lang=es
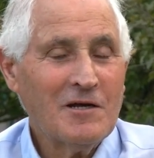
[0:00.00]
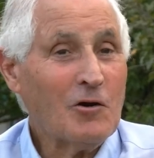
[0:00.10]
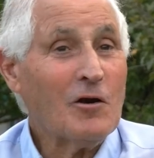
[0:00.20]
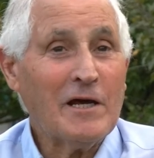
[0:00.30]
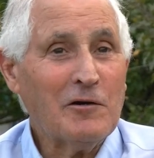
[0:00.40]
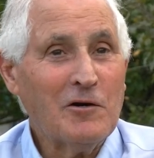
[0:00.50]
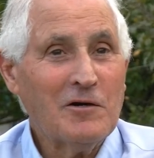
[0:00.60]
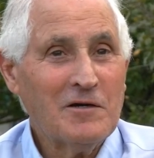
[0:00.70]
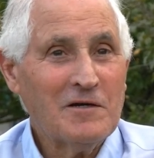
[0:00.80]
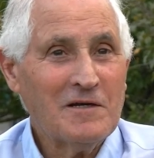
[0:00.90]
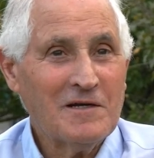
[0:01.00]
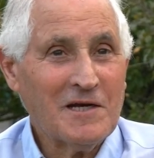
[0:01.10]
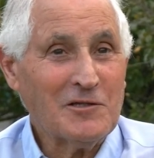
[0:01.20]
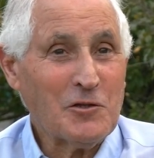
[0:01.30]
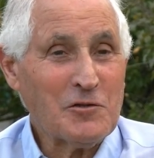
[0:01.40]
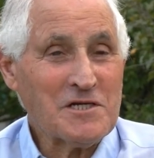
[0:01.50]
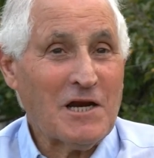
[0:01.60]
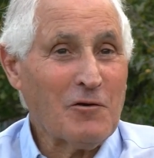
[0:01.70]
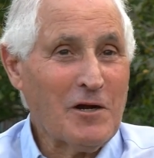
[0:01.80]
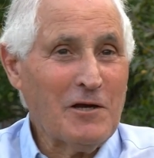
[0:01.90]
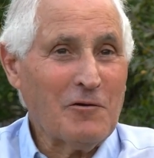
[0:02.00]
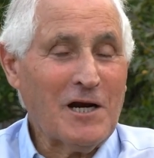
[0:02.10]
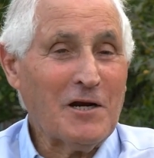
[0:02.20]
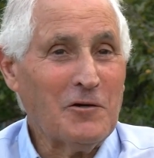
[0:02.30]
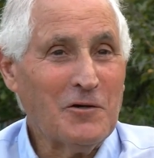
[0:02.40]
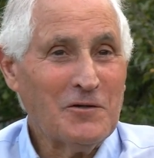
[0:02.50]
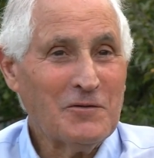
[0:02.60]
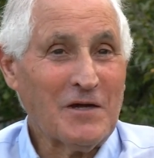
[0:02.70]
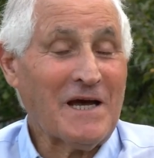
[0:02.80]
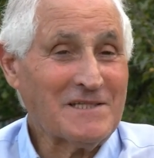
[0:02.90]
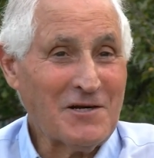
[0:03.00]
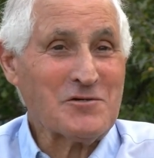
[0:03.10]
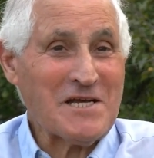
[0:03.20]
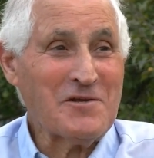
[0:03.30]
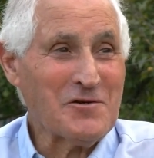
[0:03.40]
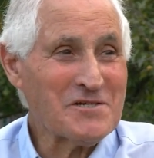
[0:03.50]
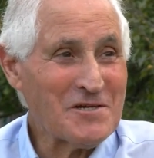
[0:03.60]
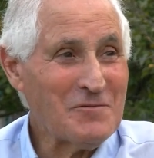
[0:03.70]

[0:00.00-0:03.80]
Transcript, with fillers: con Leo, que entonces era un crío, claro, fíjate los años.